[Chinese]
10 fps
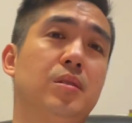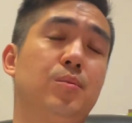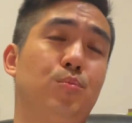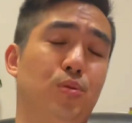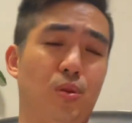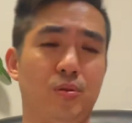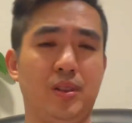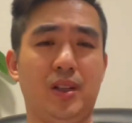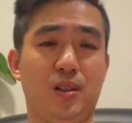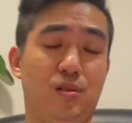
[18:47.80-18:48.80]
不同
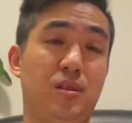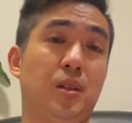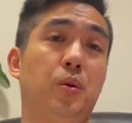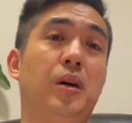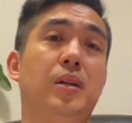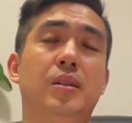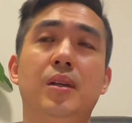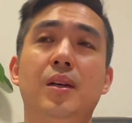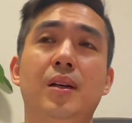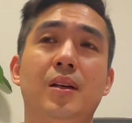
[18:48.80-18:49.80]
的这个时间段啊。
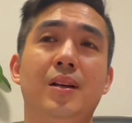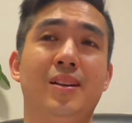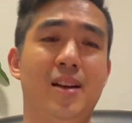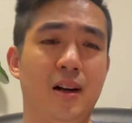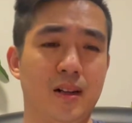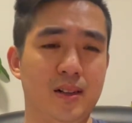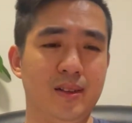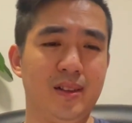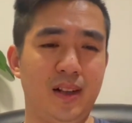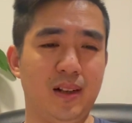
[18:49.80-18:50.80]
两个人
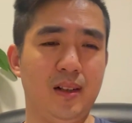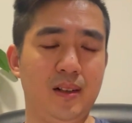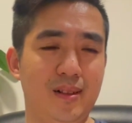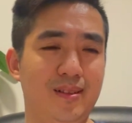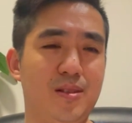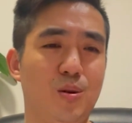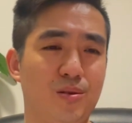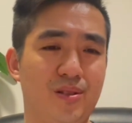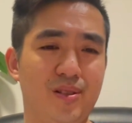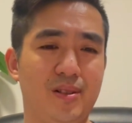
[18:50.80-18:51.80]
的这个又
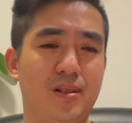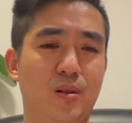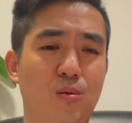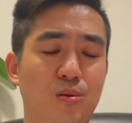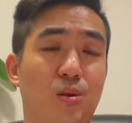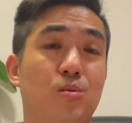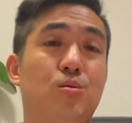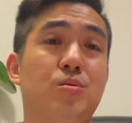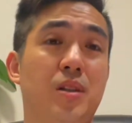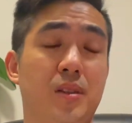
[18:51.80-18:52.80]
是共同
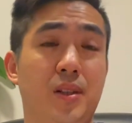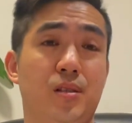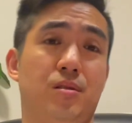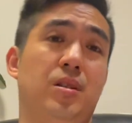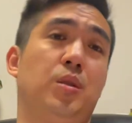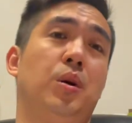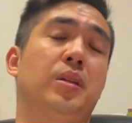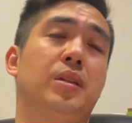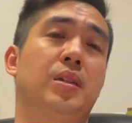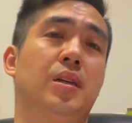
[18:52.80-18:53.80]
出现的这个时间段
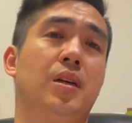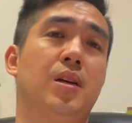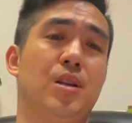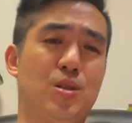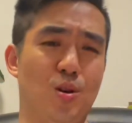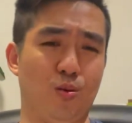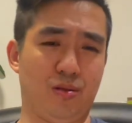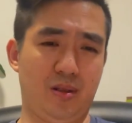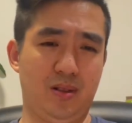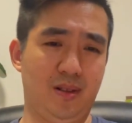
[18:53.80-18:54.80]
呢，又
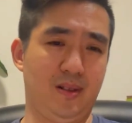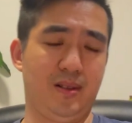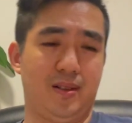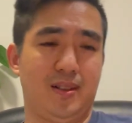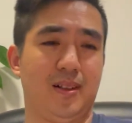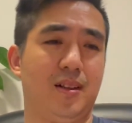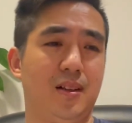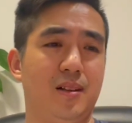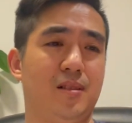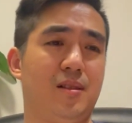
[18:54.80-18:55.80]
是
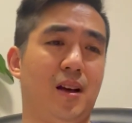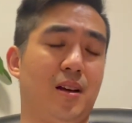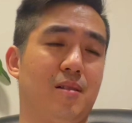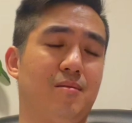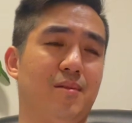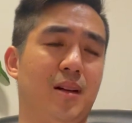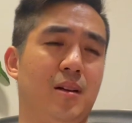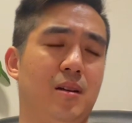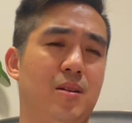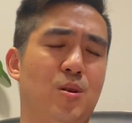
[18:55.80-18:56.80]
在
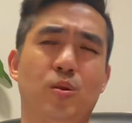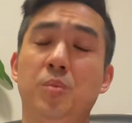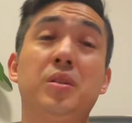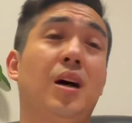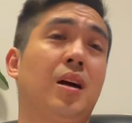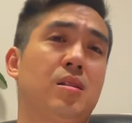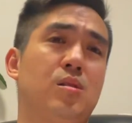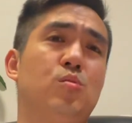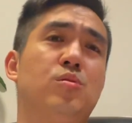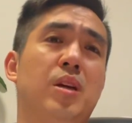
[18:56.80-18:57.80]
呃有那么大概
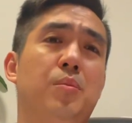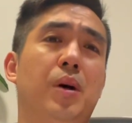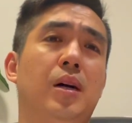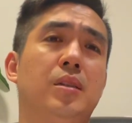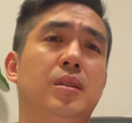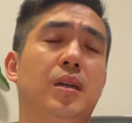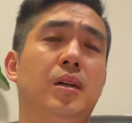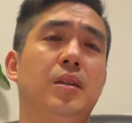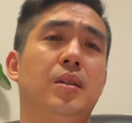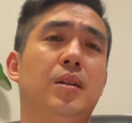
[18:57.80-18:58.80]
四五年吧。
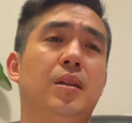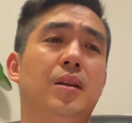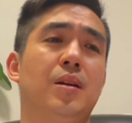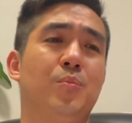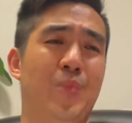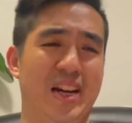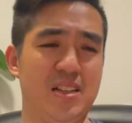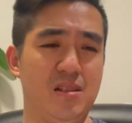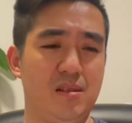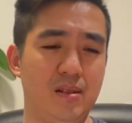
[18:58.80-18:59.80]
每
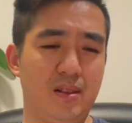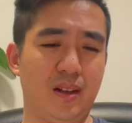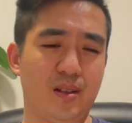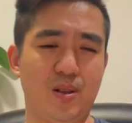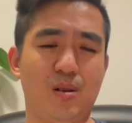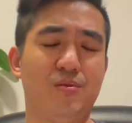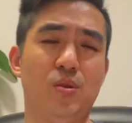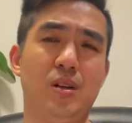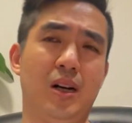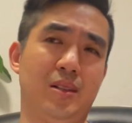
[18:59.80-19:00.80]
一次的这个交
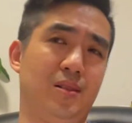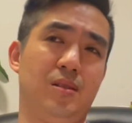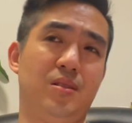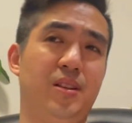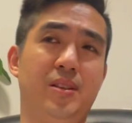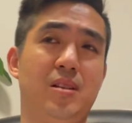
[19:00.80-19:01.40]
锋啊，其实现在